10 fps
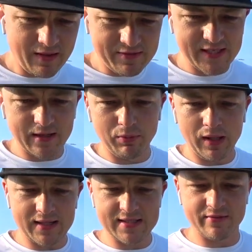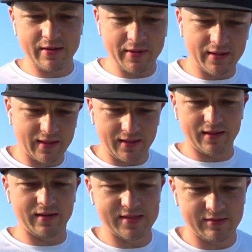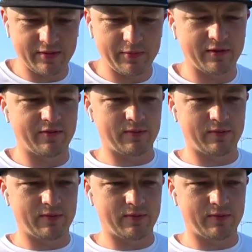всех благ современной, современного